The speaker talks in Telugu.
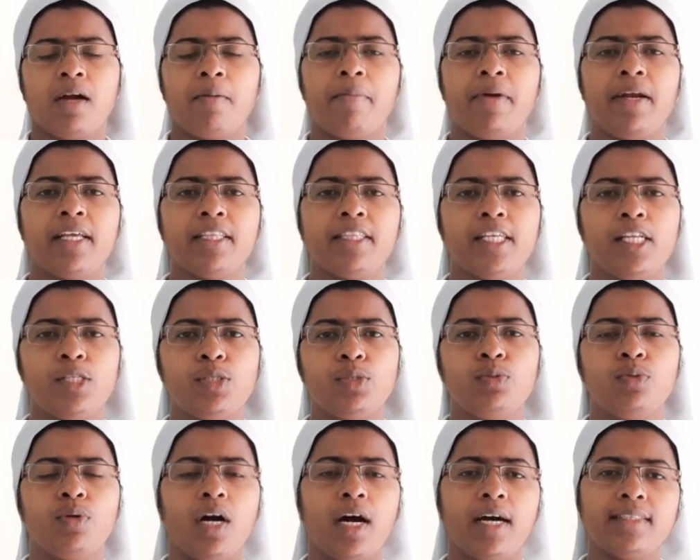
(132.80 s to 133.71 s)
మనకి
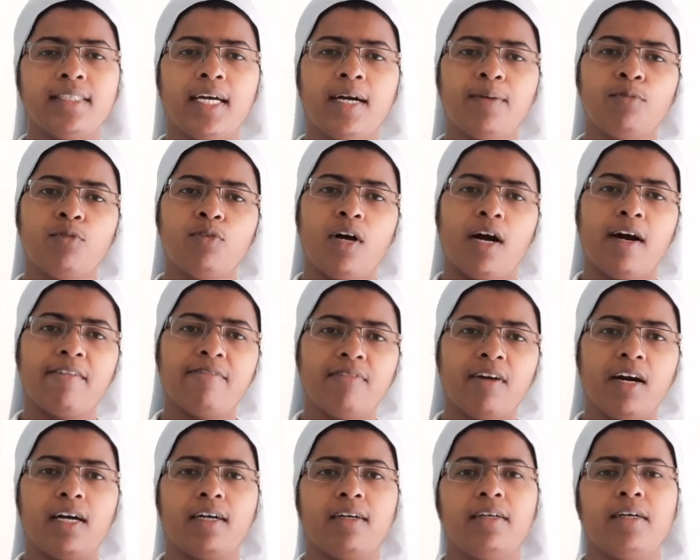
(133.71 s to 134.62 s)
తెలుసు ఆదాము
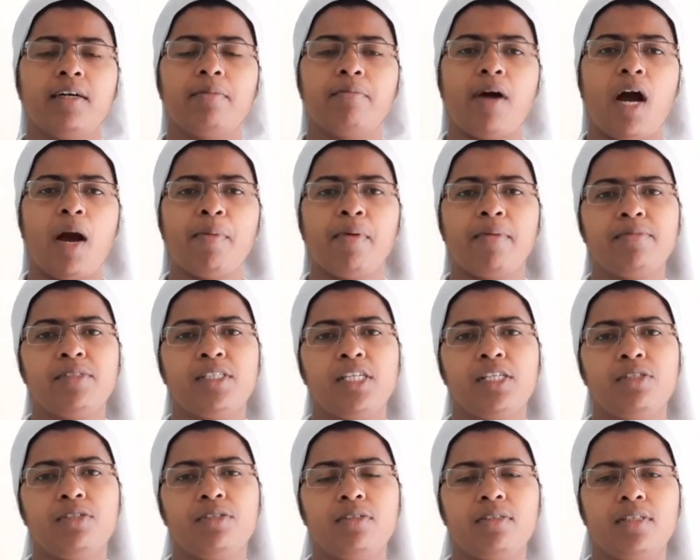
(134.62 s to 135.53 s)
అవ్వ పాపం
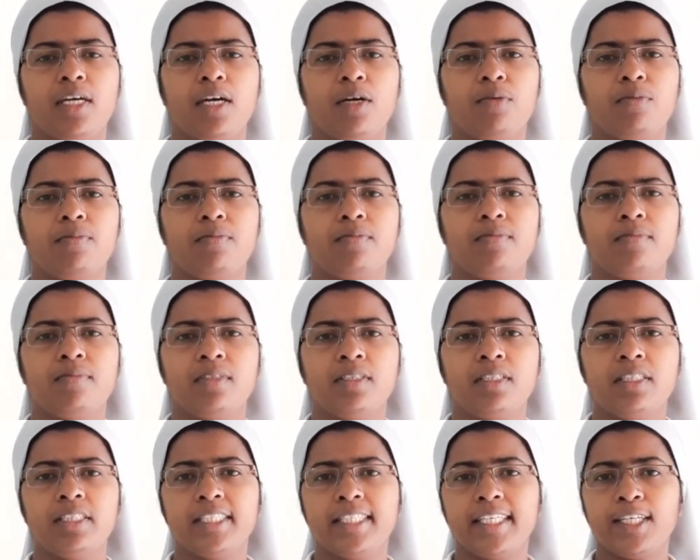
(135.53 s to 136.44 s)
చేస్తున్నారు
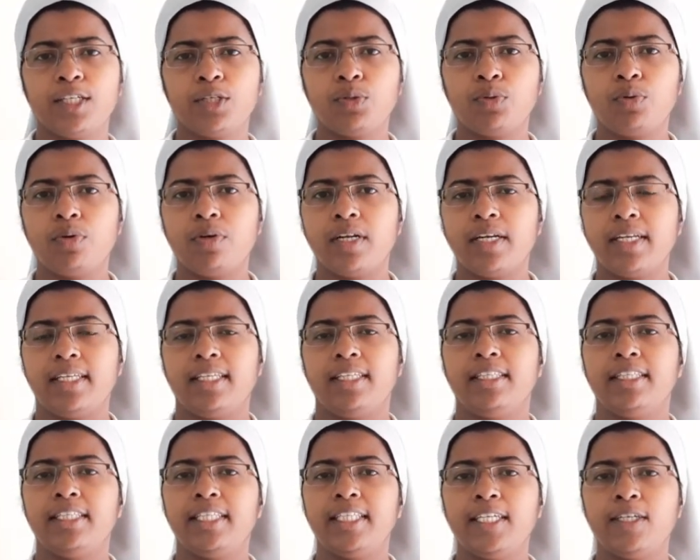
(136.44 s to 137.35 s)
తినకూడని
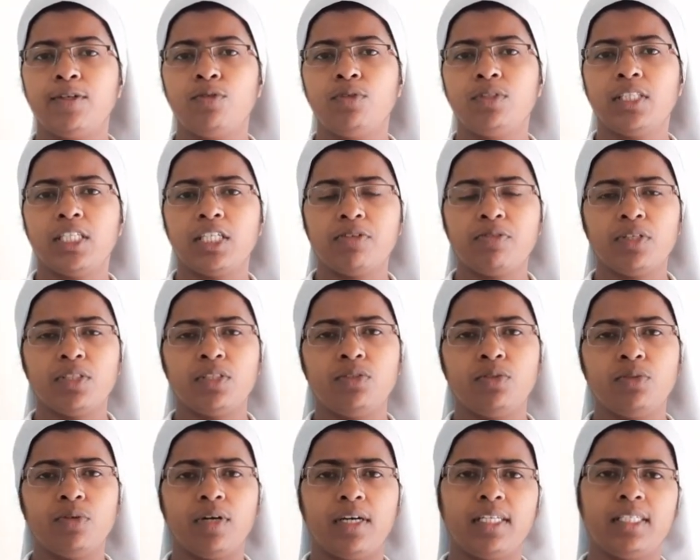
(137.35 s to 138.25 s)
దేవుడు
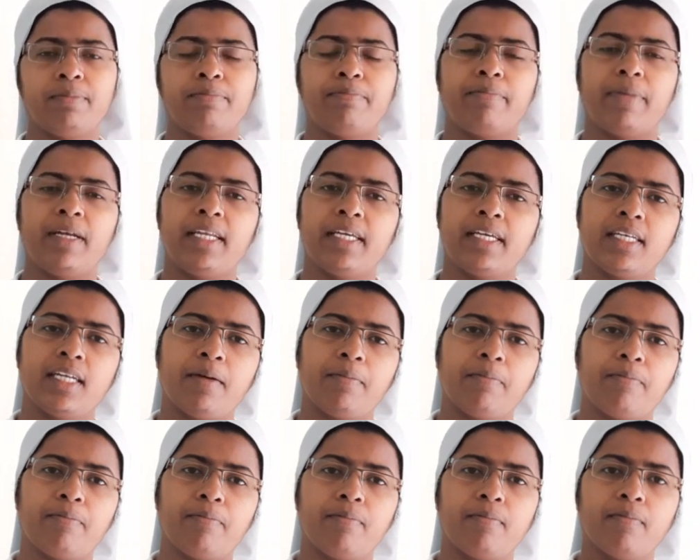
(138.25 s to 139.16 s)
తినవద్దు అని పలికిన
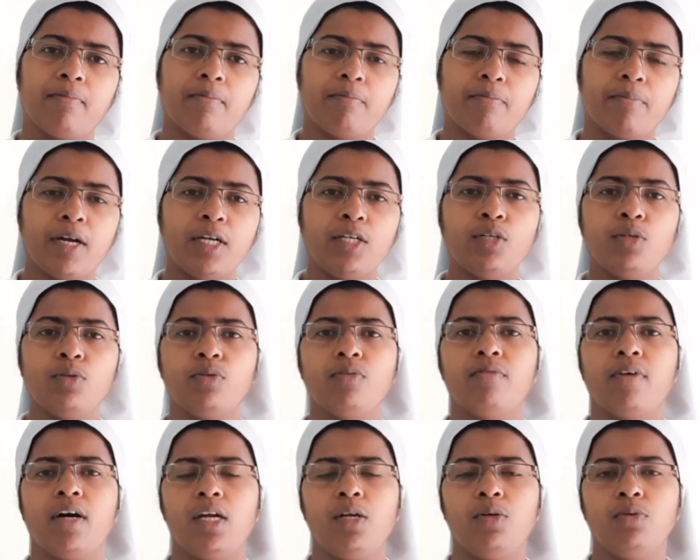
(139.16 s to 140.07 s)
పండును
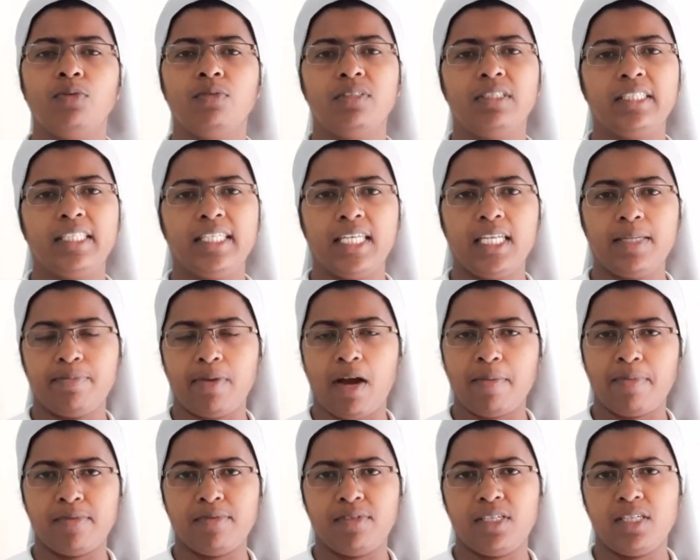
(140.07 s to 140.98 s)
వాళ్ళు తిని
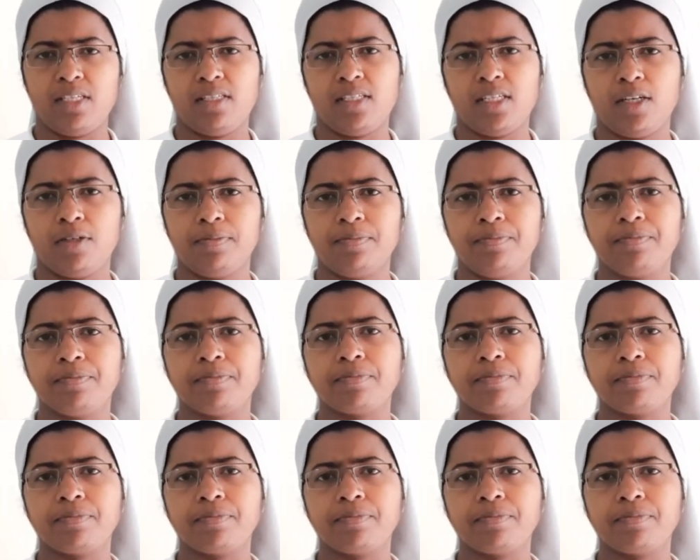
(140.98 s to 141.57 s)
పాపం చేశారు